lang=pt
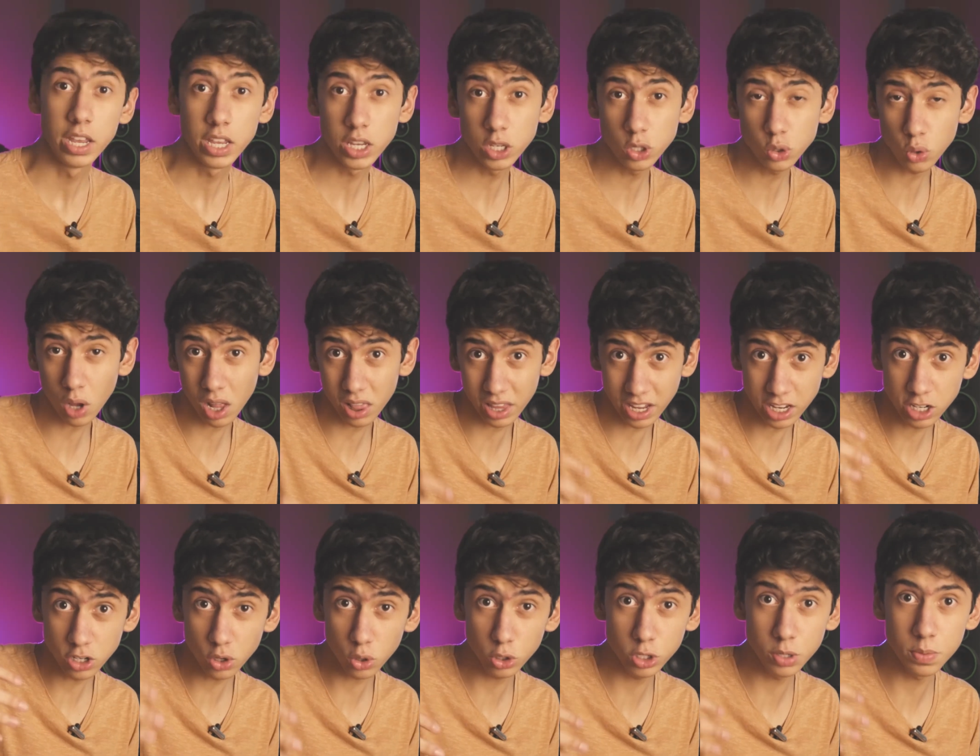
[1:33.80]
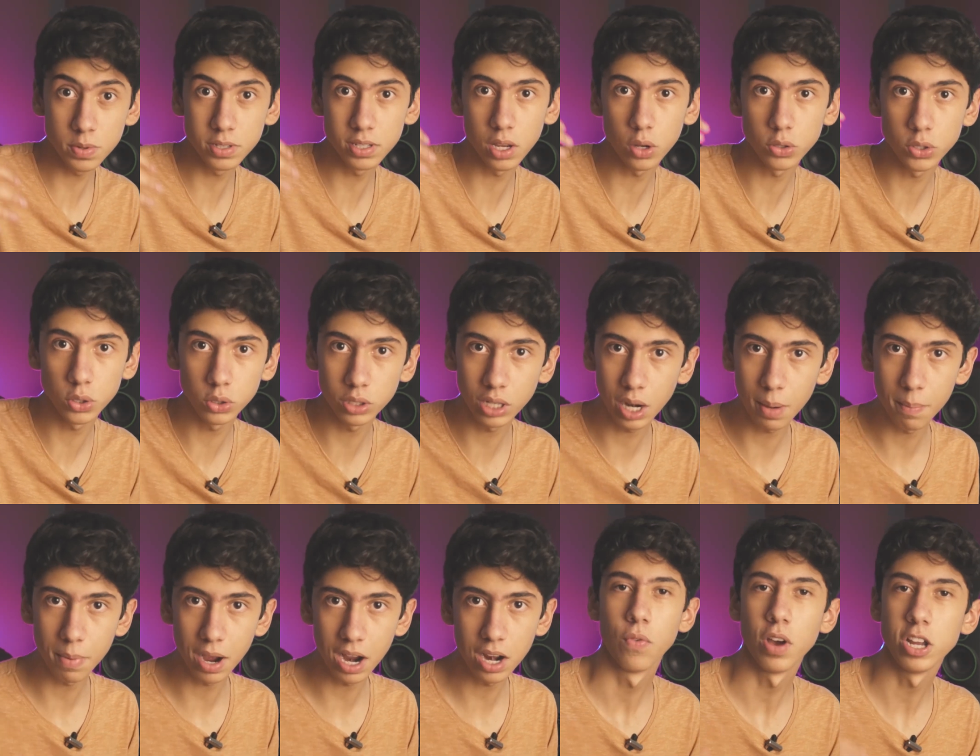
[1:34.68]
Isso, além de otimizar o seu
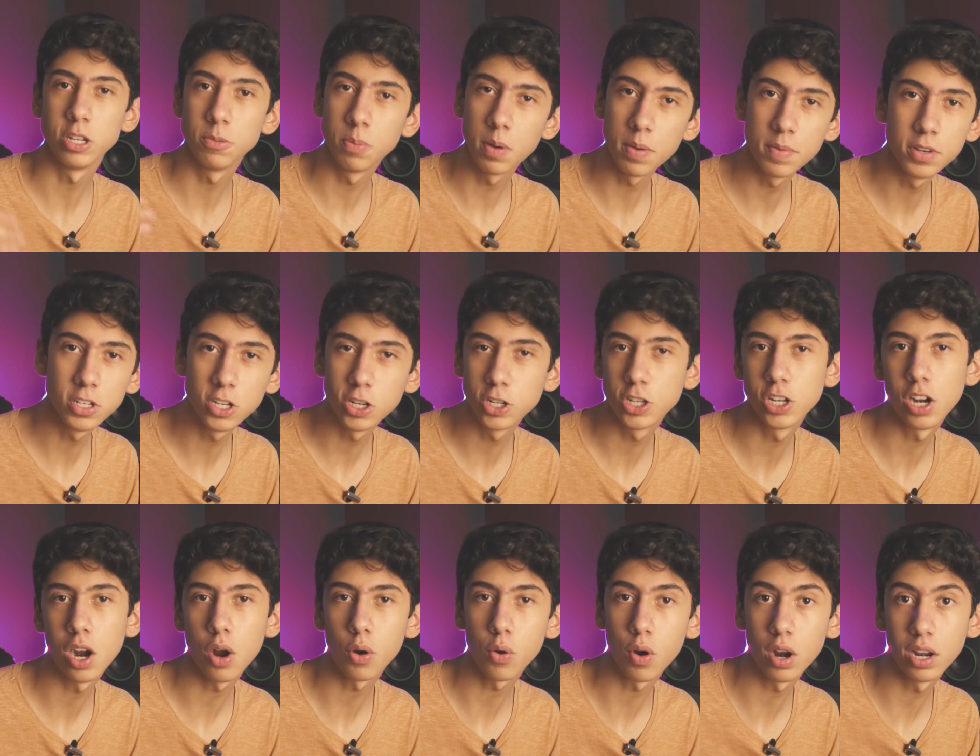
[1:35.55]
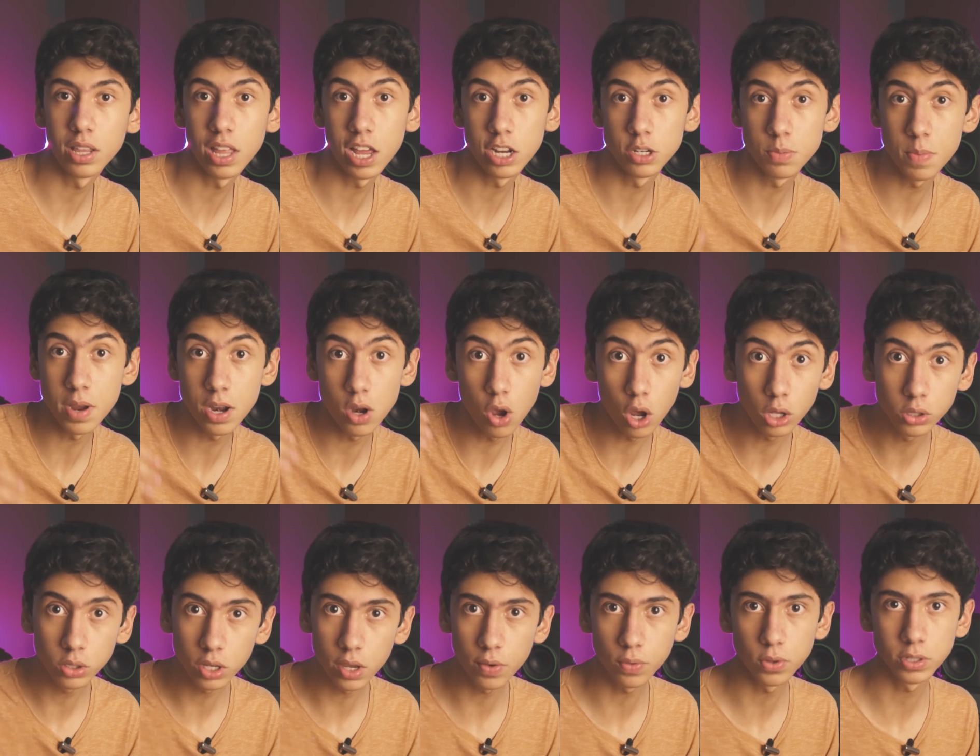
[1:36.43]
trabalho, vai te permitir tirar uma qualidade
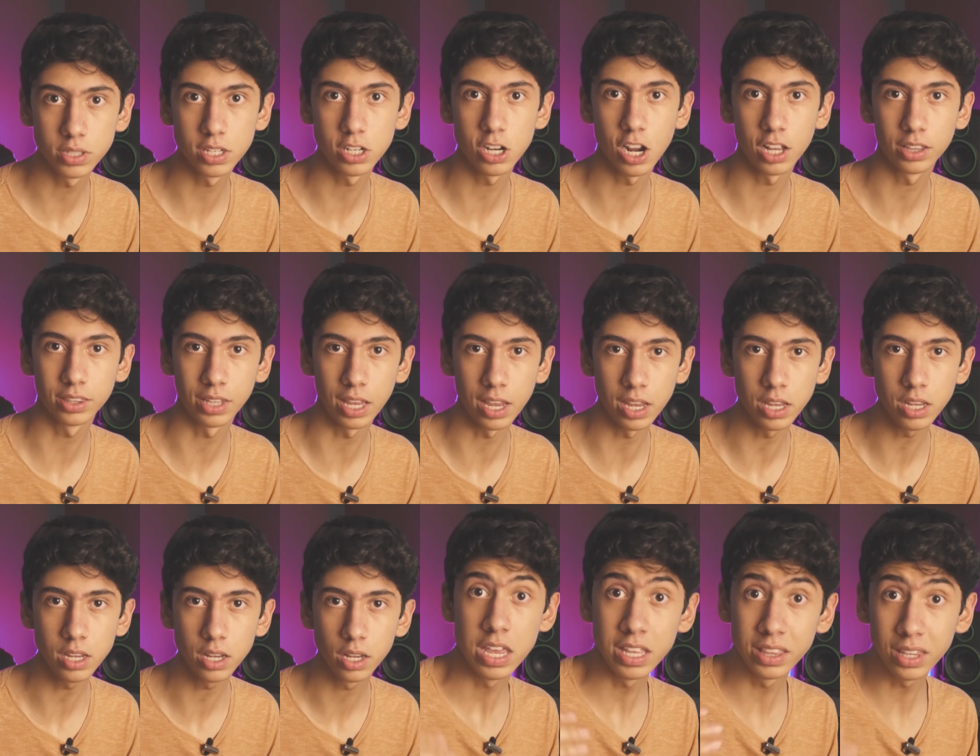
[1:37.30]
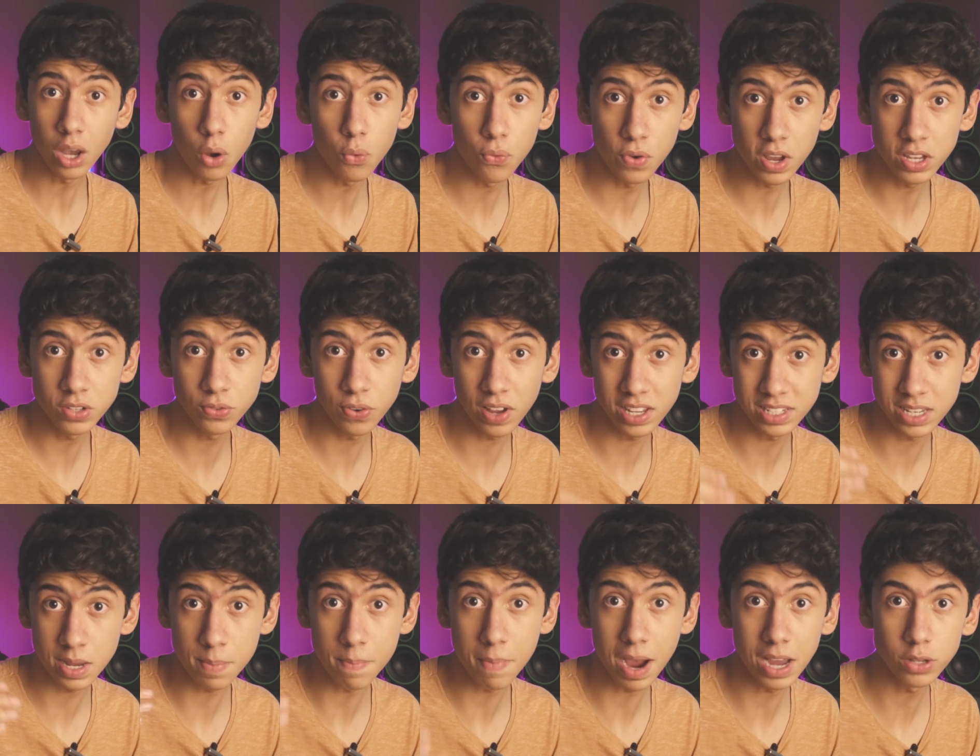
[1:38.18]
melhor do que você já tem e talvez
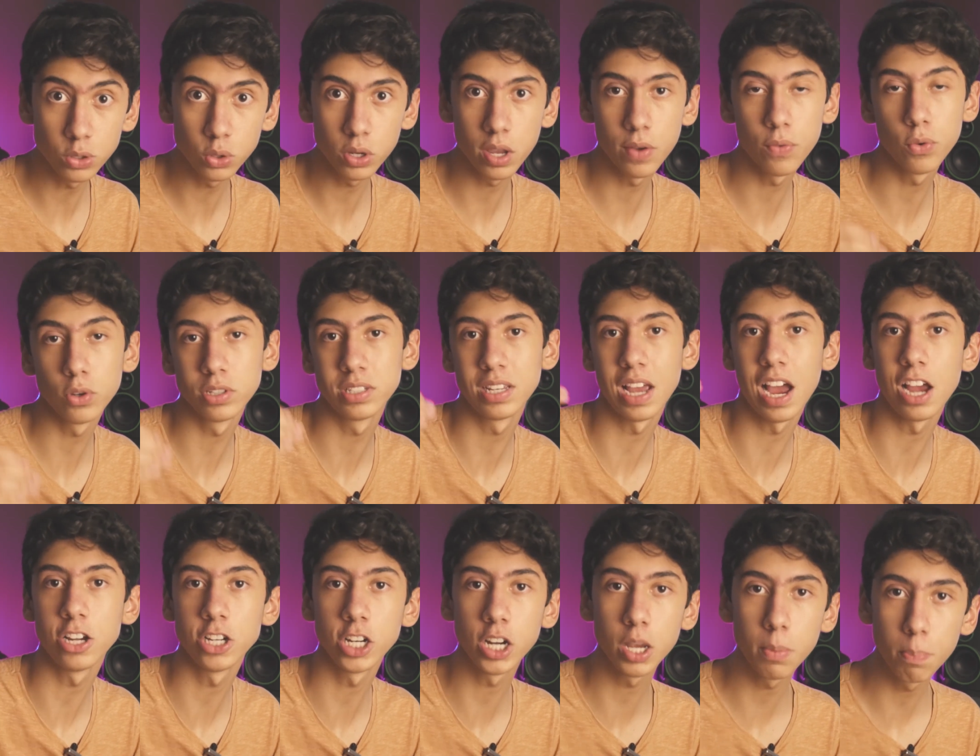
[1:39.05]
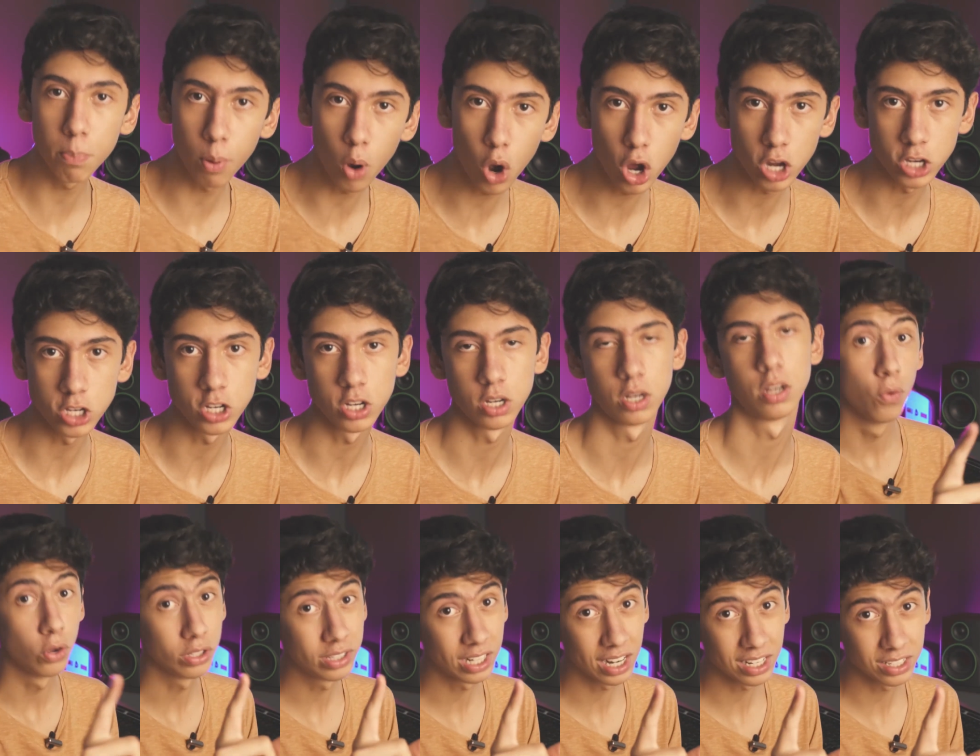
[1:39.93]
fazer mais do que você acha que pode.
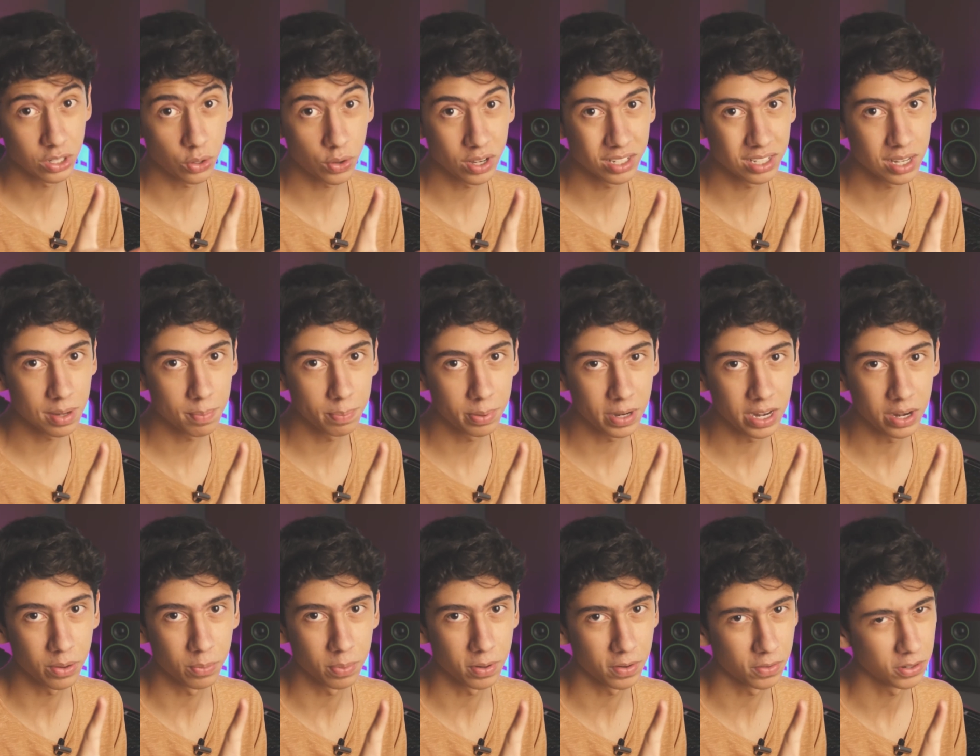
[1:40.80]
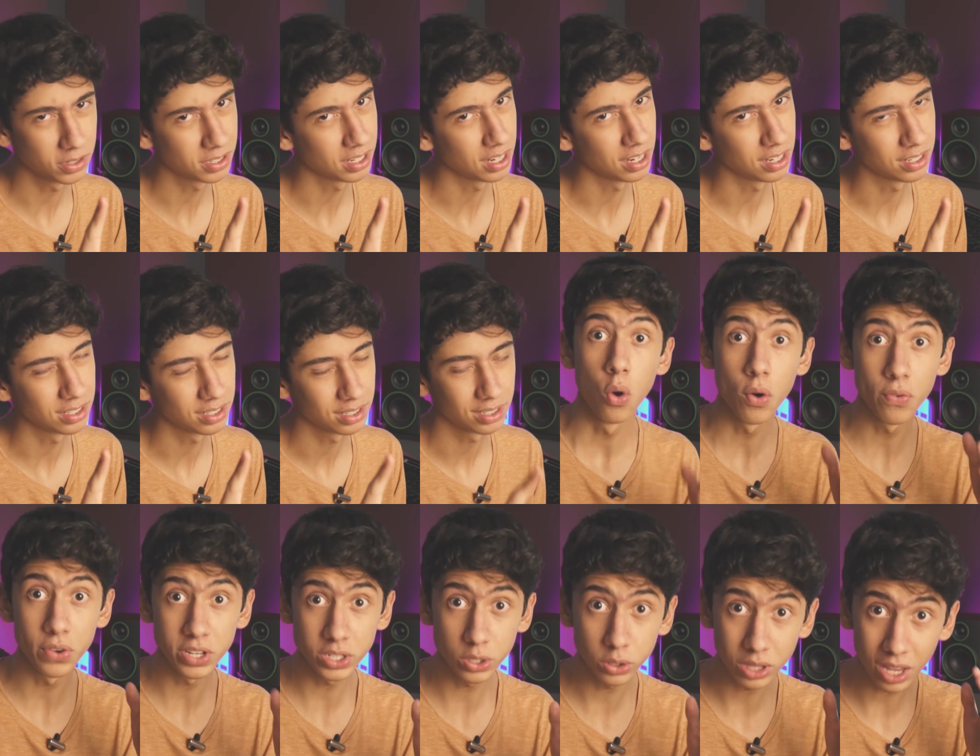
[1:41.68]
Vou trazer um exemplinho para vocês.
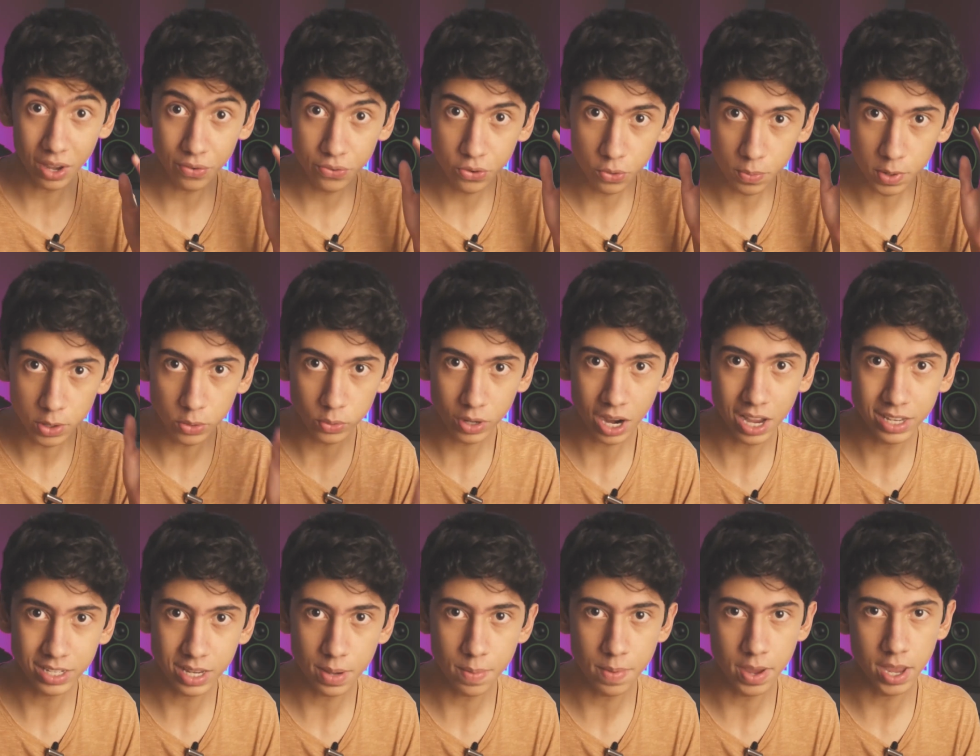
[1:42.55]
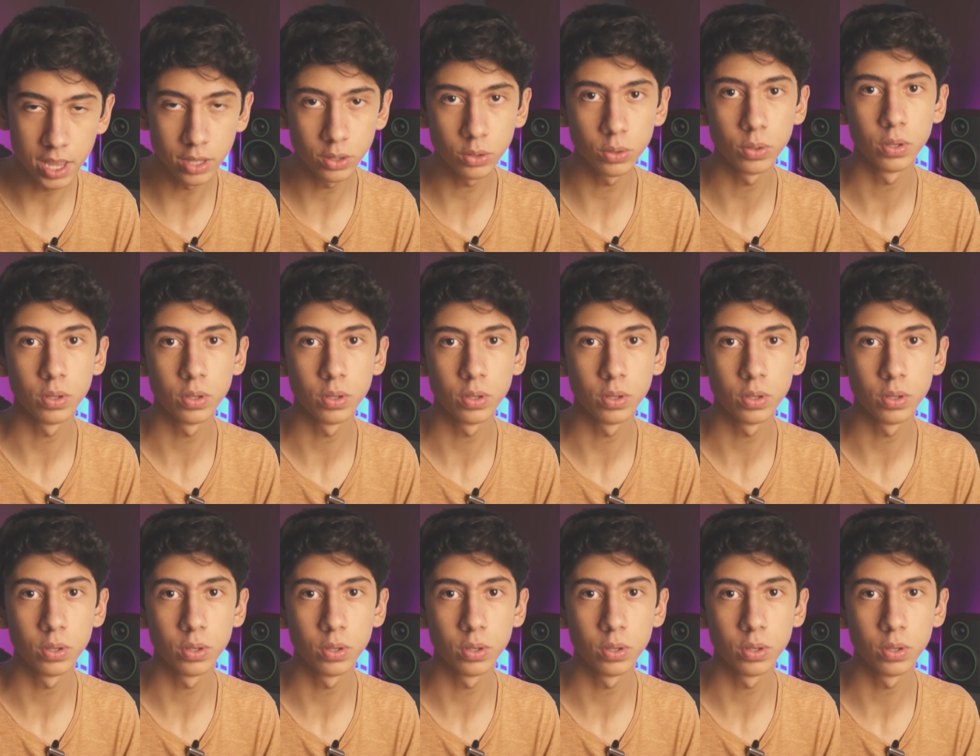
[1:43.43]
Uma vez eu estava filmando um casamento